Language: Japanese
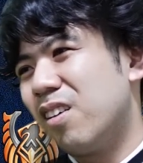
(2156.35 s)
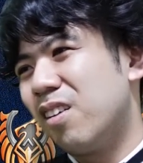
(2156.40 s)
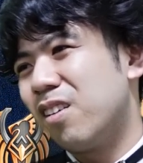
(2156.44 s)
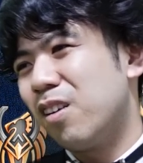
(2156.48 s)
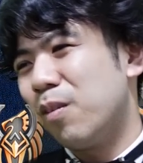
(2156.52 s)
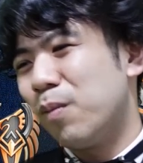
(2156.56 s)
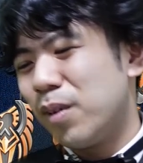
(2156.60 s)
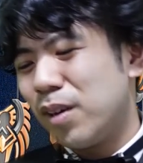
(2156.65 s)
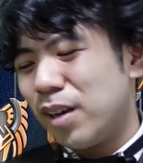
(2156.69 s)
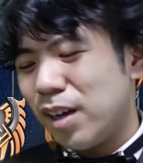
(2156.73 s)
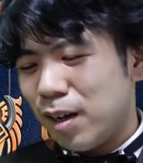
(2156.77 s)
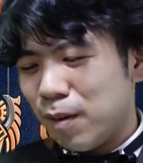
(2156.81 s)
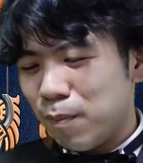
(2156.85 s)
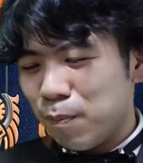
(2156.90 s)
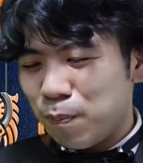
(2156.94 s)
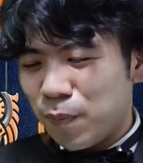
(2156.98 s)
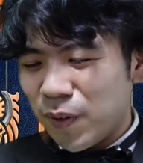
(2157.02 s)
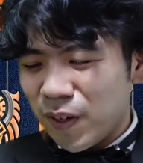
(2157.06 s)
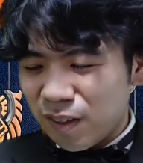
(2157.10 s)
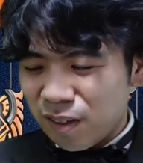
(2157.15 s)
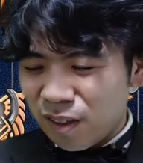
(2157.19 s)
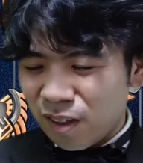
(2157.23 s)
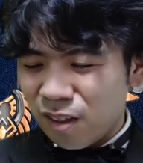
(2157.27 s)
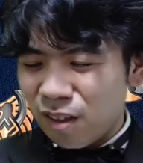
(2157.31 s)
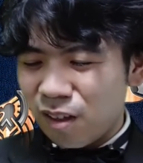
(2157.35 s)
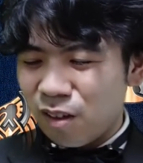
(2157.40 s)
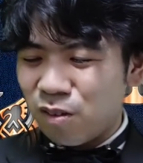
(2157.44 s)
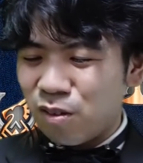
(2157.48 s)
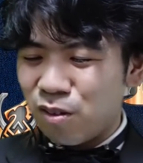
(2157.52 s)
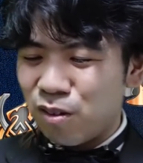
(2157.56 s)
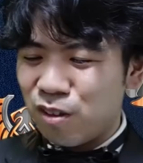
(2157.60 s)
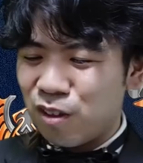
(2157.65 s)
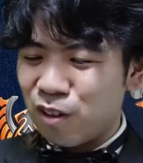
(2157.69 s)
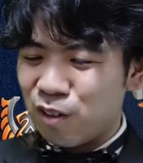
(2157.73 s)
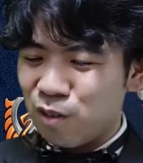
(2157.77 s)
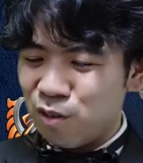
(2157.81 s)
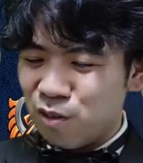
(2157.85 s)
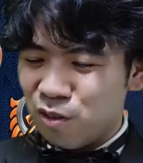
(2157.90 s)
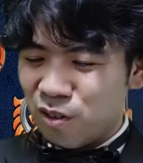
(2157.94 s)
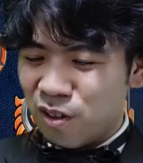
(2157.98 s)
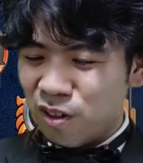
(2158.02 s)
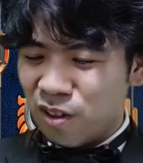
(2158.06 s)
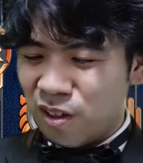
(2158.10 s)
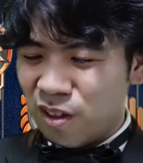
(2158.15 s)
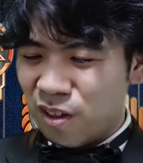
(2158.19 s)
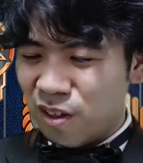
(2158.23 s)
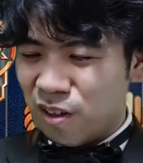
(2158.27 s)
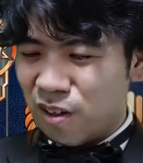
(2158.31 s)
やっぱ乱パンただでついてくるのは
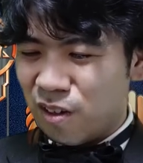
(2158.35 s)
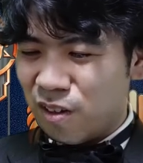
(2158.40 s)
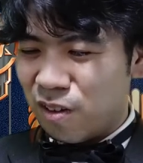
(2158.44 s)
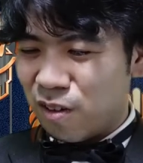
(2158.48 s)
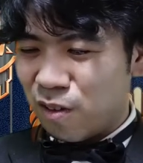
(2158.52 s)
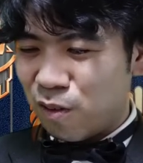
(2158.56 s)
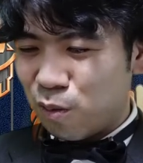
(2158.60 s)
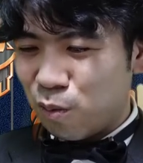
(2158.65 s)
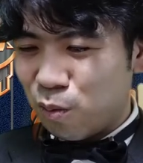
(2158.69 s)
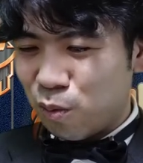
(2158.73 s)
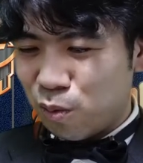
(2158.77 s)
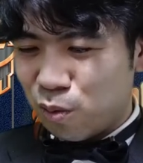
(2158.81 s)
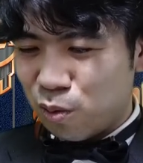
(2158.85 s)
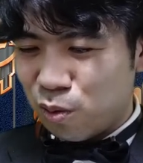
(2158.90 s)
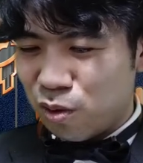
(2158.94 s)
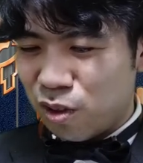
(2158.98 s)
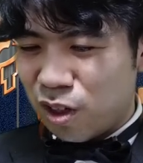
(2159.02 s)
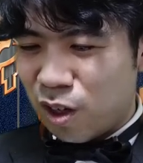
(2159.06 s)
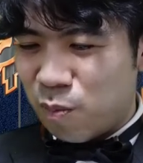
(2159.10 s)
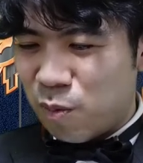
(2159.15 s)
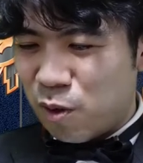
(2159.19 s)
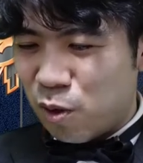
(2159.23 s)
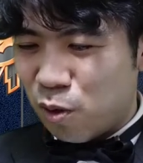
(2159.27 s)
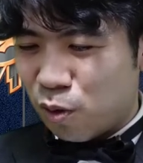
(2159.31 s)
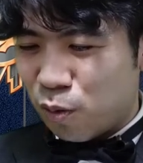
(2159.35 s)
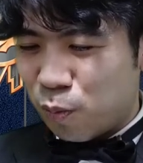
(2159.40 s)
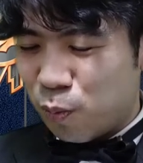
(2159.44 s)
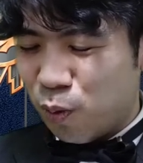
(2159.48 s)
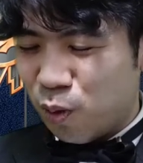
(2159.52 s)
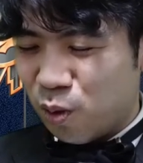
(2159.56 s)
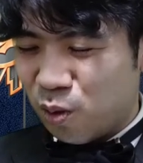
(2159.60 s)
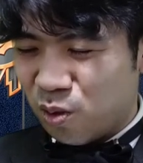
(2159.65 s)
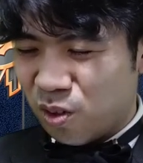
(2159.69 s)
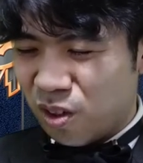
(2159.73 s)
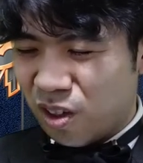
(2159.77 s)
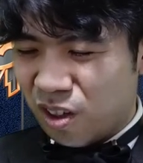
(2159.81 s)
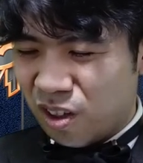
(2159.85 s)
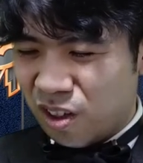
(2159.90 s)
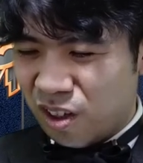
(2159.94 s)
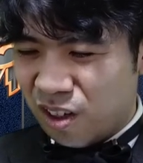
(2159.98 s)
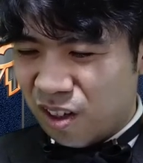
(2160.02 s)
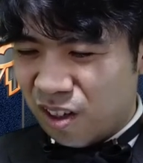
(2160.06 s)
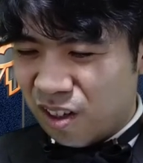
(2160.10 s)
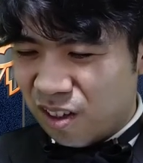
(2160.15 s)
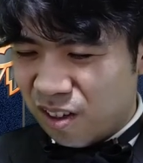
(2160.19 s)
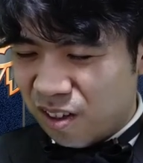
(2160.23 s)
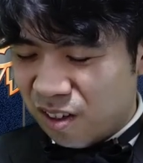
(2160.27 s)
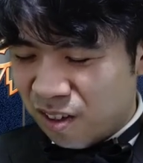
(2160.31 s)
ね相当な魅力ポイントなん
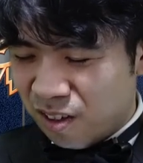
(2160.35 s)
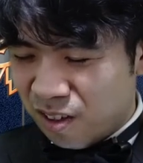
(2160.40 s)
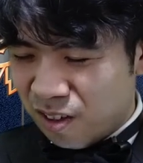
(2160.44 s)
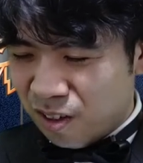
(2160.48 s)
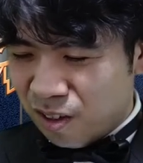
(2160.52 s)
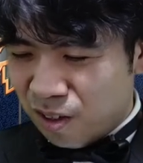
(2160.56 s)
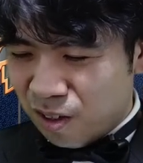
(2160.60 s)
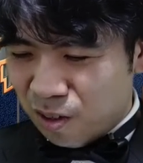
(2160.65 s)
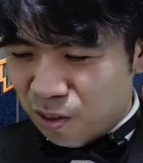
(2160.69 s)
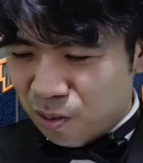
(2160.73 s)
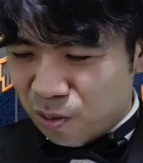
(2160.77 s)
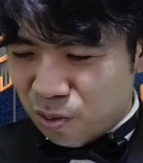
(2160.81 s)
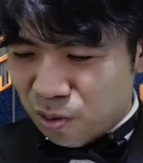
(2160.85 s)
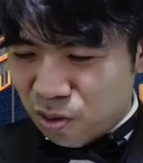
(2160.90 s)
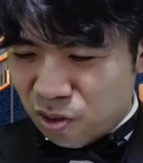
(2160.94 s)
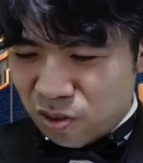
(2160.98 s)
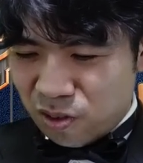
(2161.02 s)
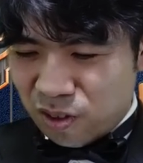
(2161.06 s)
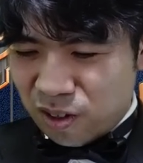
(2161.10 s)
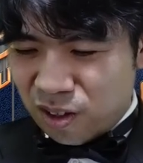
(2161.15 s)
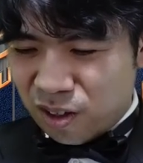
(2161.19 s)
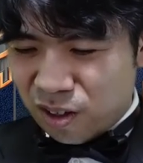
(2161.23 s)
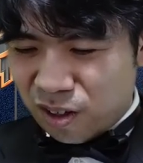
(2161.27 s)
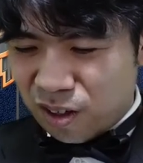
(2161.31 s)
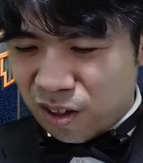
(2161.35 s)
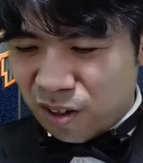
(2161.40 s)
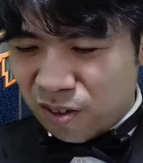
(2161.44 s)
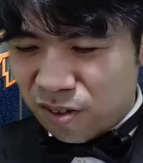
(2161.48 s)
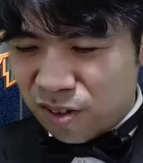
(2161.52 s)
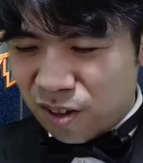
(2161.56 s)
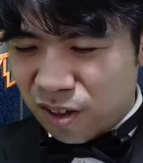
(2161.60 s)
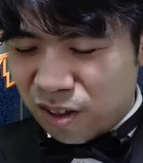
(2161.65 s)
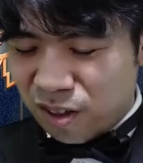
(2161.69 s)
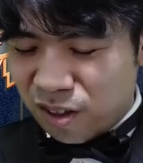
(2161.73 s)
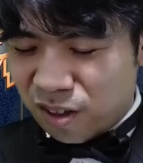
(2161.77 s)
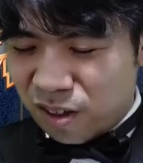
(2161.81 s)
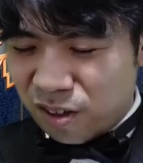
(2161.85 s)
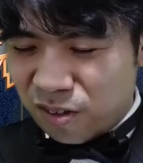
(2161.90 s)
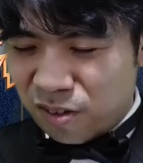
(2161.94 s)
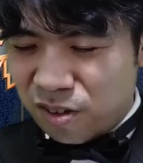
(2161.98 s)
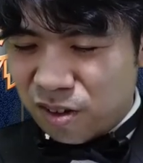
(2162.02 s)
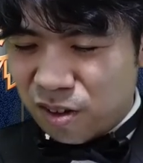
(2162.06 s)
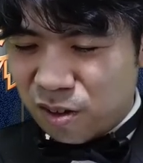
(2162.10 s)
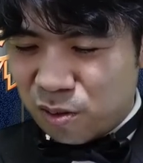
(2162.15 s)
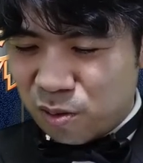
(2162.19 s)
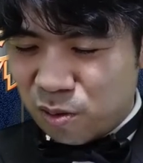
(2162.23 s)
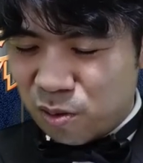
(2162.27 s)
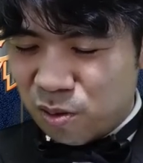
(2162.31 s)
で、俺はなんかスタンで活
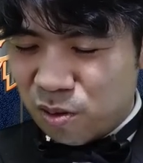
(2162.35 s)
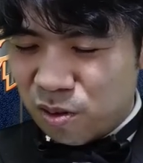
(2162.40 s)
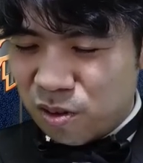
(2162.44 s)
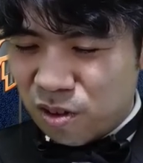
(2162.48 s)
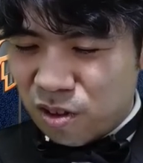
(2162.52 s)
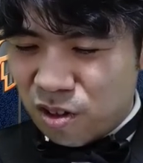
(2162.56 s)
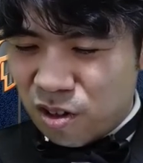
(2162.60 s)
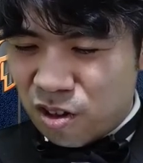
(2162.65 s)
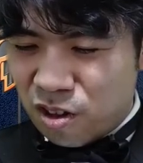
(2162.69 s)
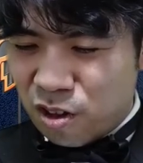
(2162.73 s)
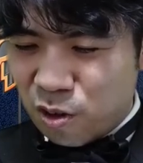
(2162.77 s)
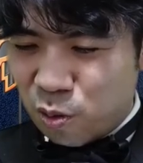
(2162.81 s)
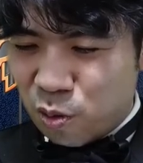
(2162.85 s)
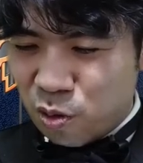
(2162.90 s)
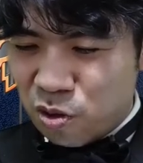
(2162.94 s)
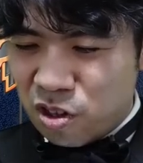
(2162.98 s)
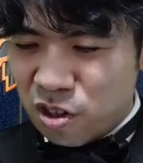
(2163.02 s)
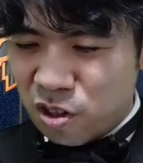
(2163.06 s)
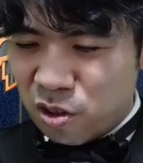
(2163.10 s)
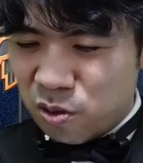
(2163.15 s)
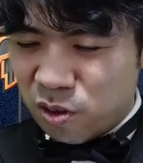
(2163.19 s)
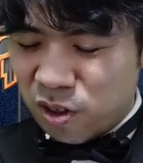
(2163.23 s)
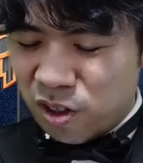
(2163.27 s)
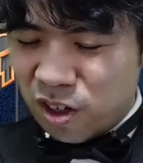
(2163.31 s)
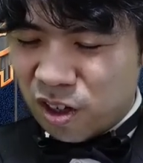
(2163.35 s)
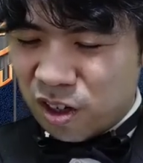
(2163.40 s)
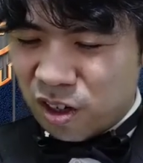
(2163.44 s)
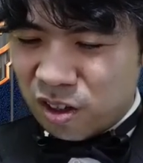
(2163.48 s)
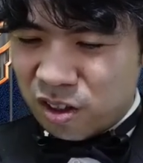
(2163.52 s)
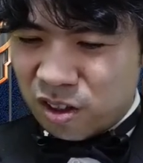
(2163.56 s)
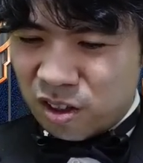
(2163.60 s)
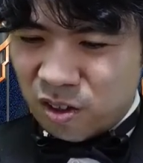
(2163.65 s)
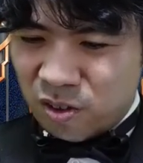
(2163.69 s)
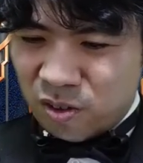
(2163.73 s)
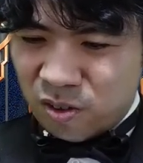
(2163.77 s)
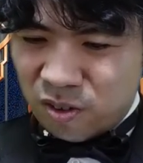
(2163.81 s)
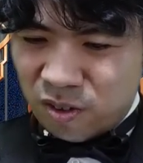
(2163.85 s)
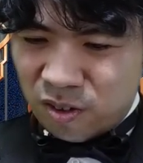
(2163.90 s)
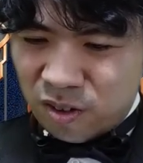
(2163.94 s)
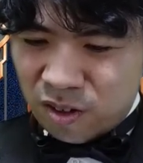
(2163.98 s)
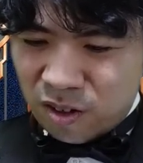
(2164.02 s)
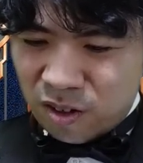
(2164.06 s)
躍してほしいとは願ってる。